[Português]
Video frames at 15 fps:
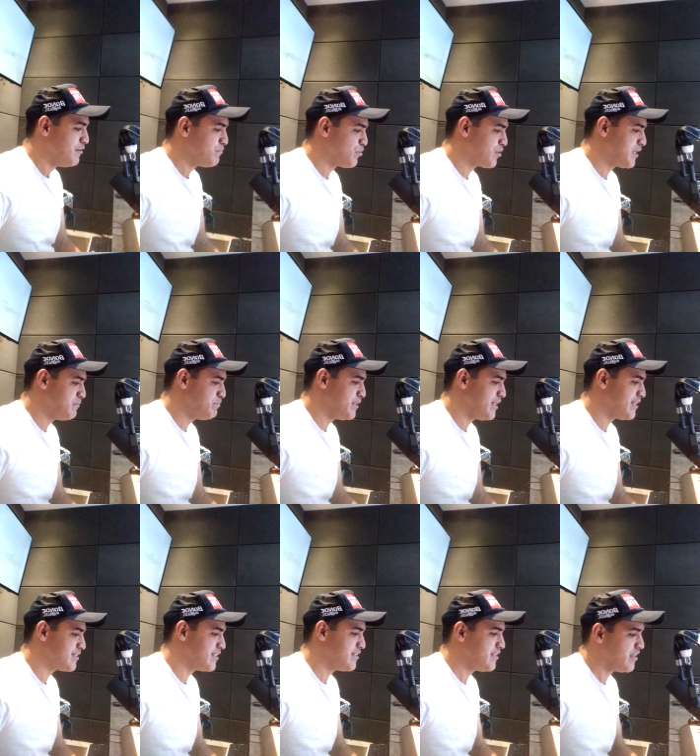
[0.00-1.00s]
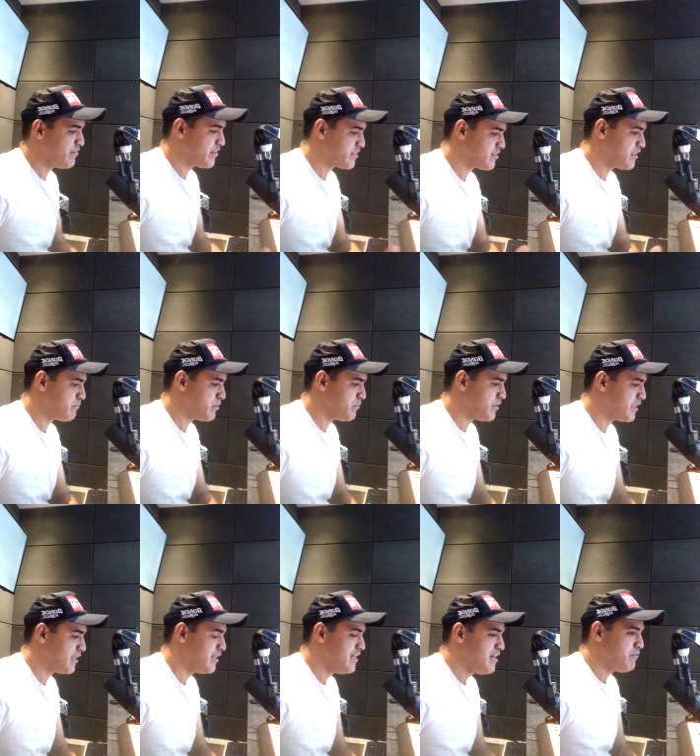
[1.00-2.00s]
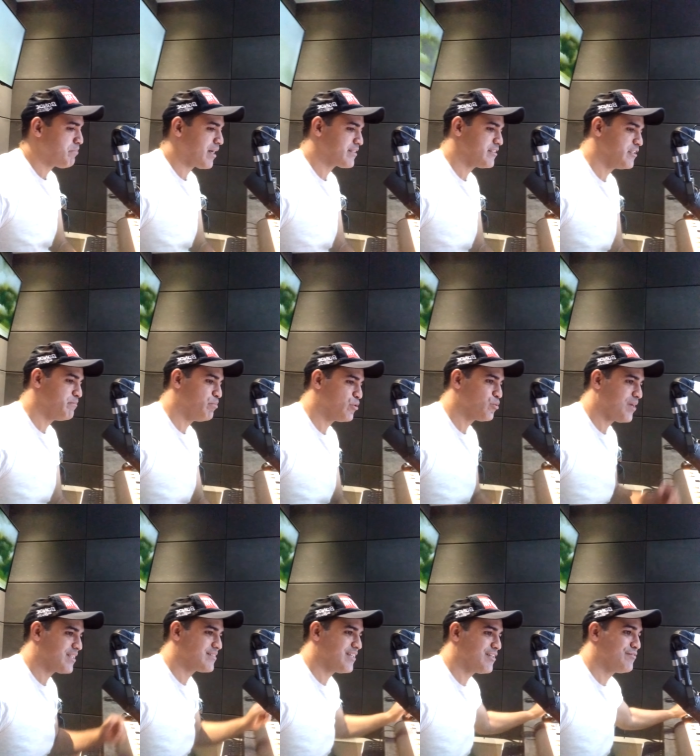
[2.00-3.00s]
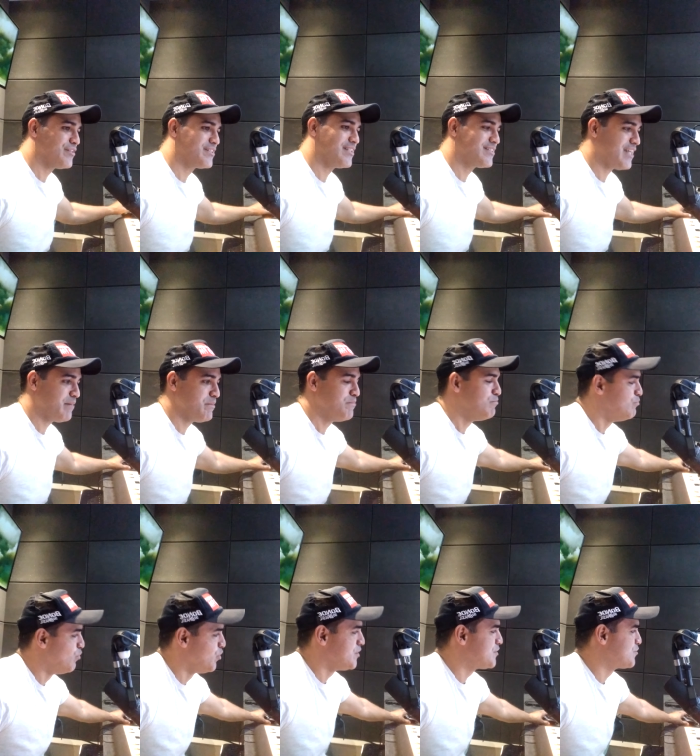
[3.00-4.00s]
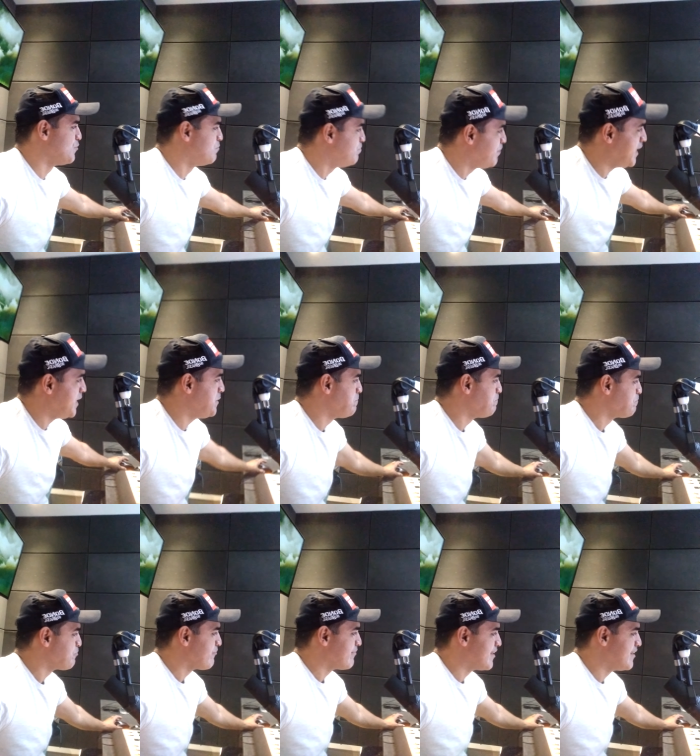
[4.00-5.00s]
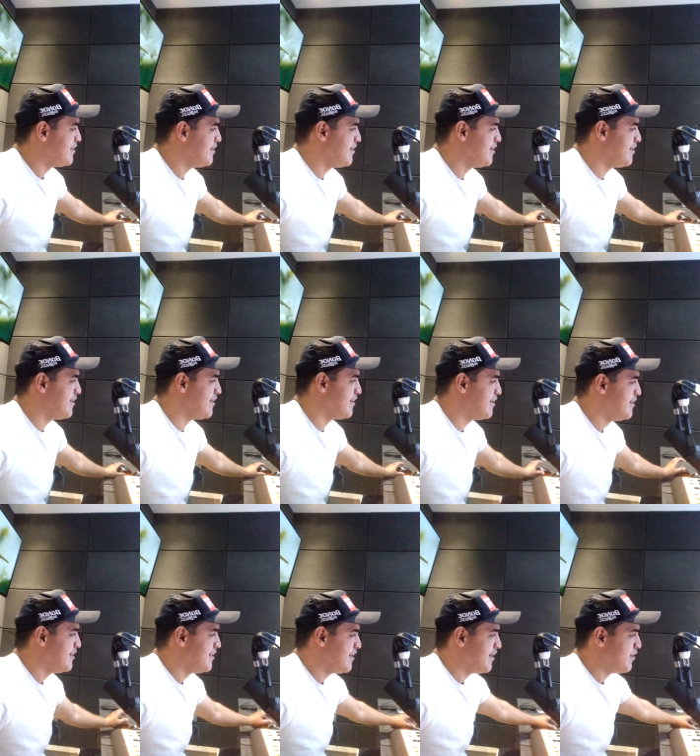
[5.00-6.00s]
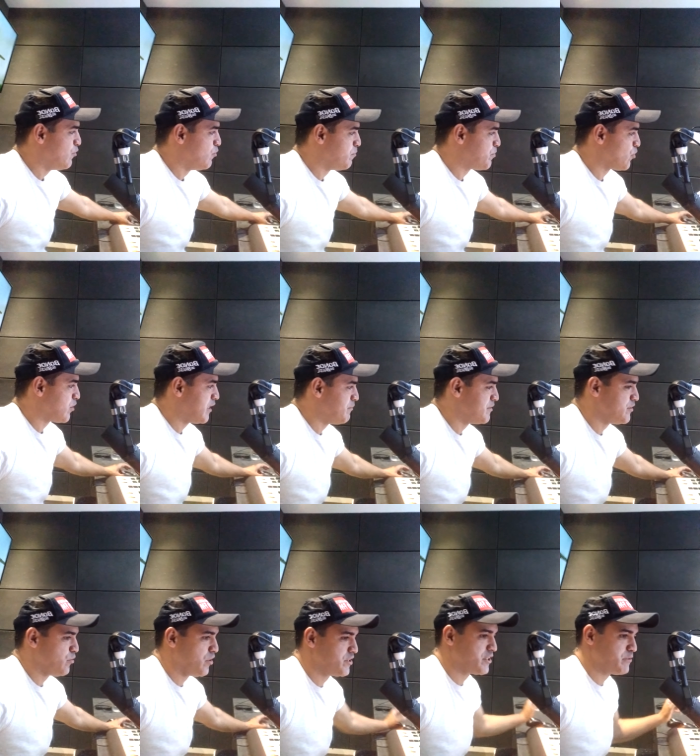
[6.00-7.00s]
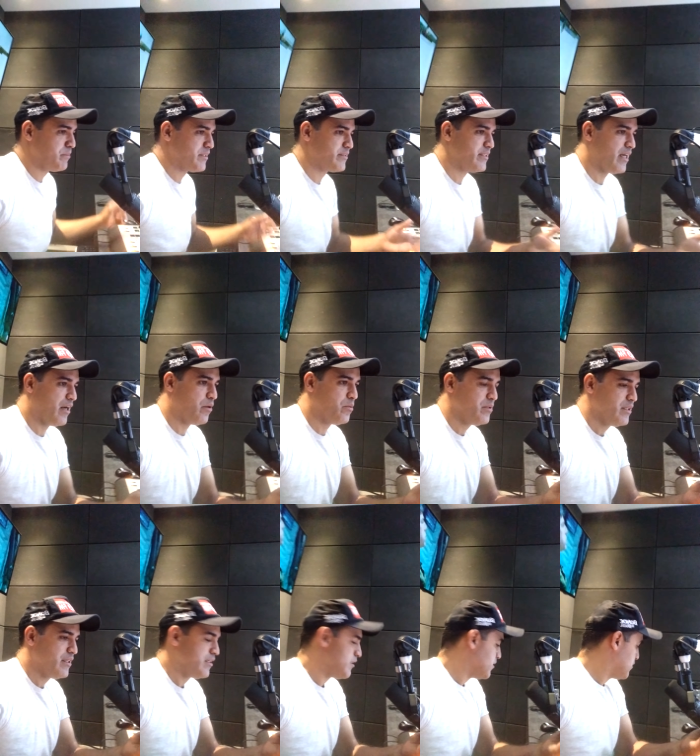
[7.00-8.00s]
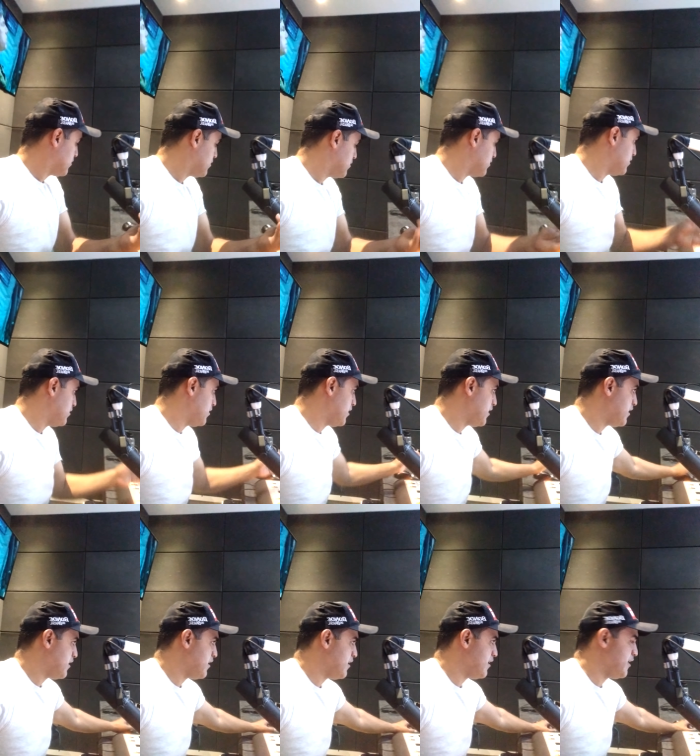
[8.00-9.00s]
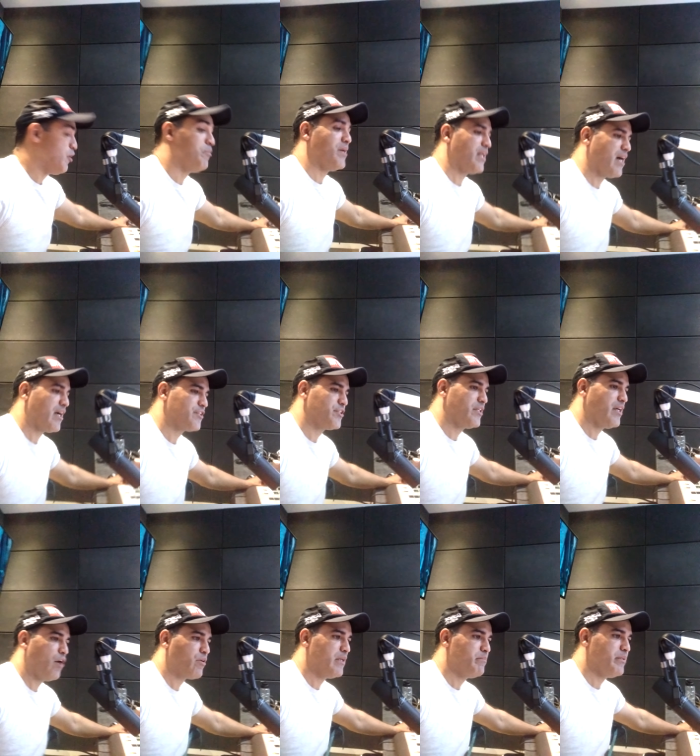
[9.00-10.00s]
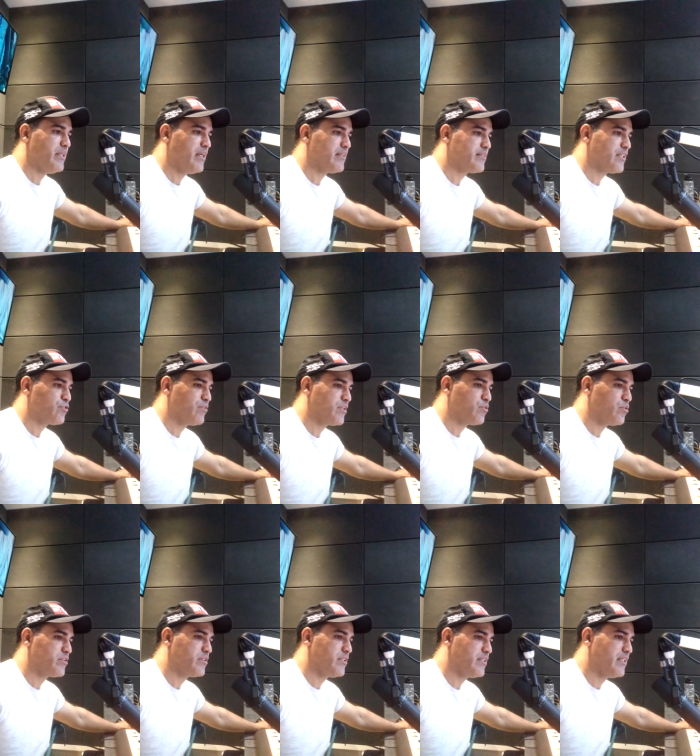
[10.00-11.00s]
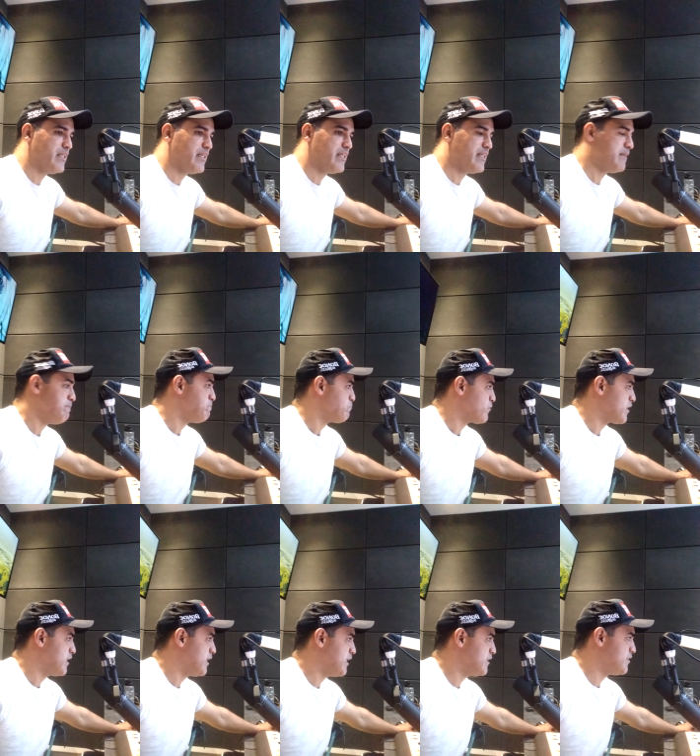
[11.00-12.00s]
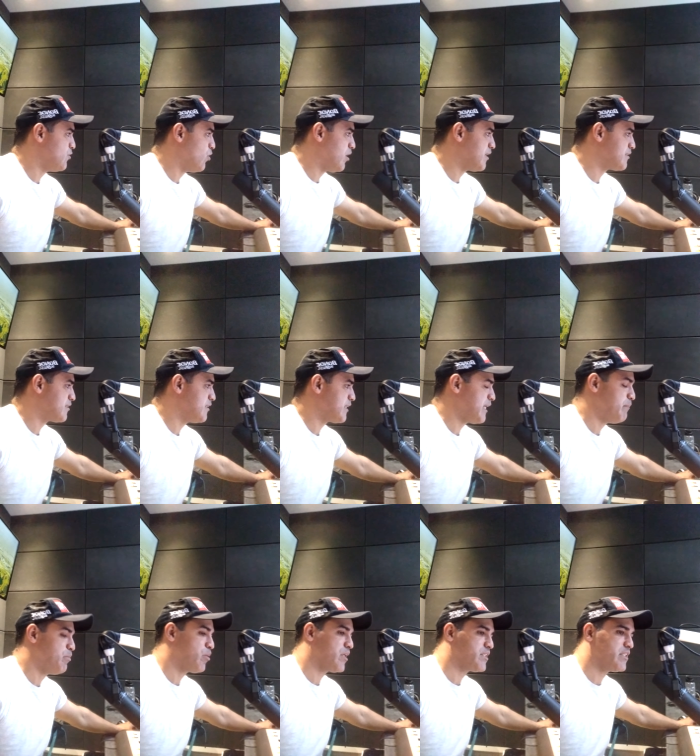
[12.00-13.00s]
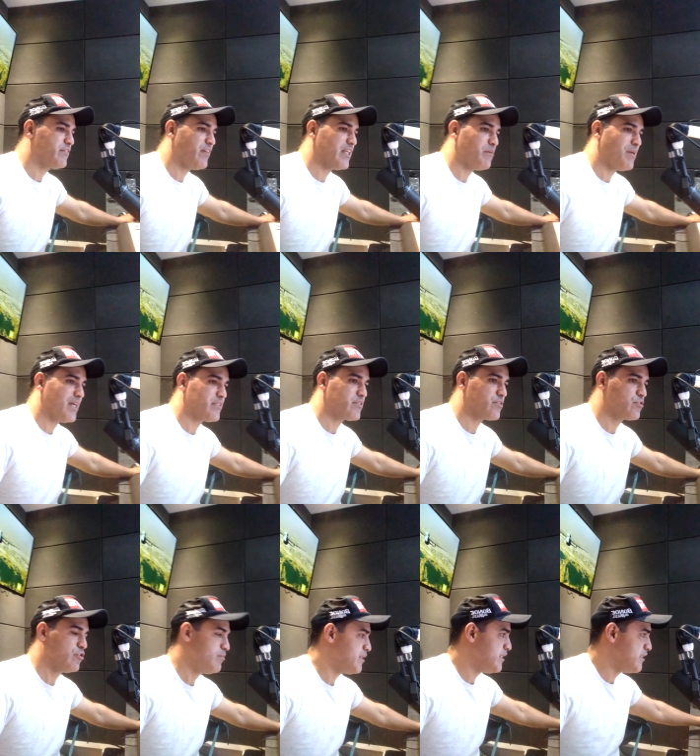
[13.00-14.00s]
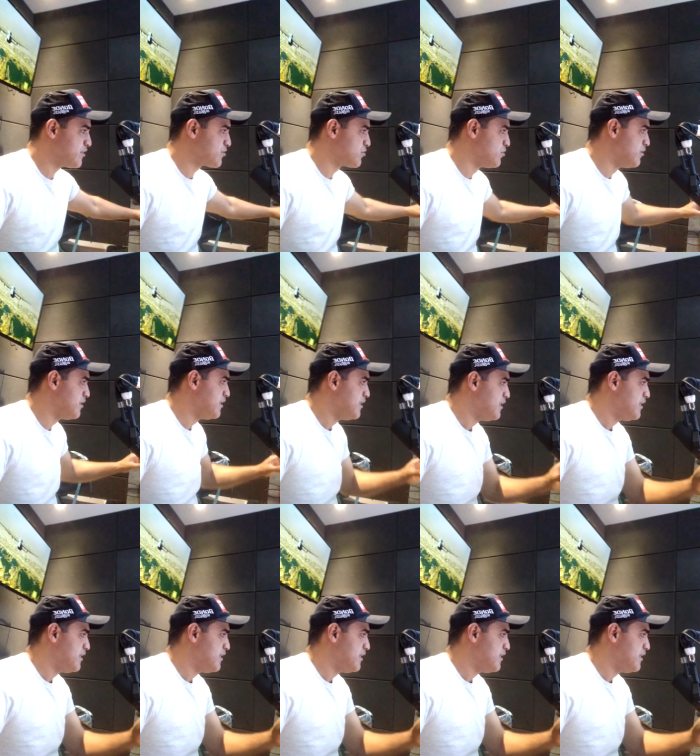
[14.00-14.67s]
para o Campinense, que tinha vencido a primeira partida por 1 a 0 Você sabe muito bem. E o programa de hoje especial é, em homenagem ao Campinense, a sua torcida grandiosa. Daqui a pouco a gente fala mais sobre isso.